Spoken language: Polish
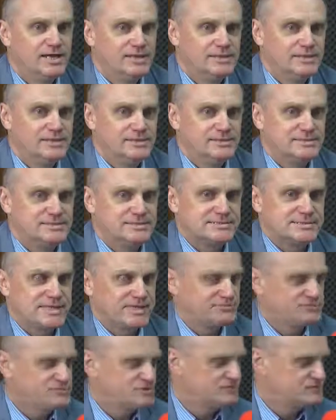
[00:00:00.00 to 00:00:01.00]
y,
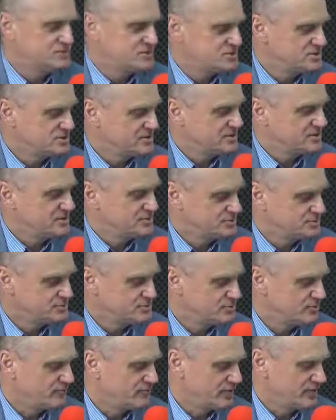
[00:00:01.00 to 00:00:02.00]
zawsze w czasie
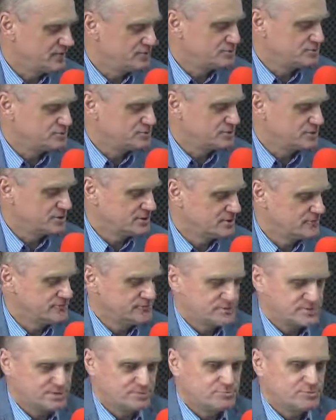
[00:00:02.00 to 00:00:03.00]
konstruowania budżetu
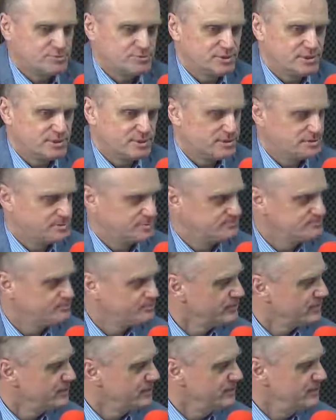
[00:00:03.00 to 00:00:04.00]
występuje o
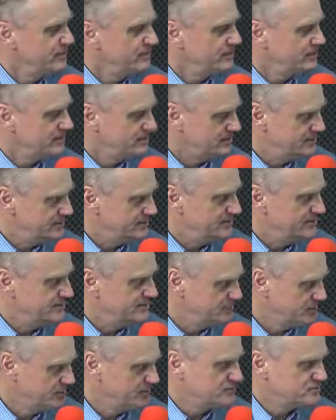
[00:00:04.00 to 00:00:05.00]
Y,
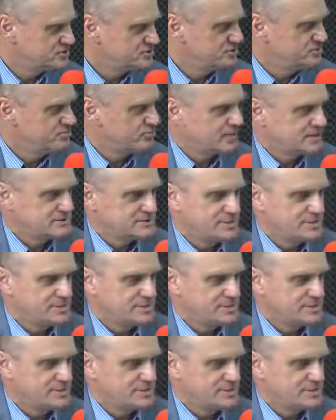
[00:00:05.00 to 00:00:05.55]
podwyżki płac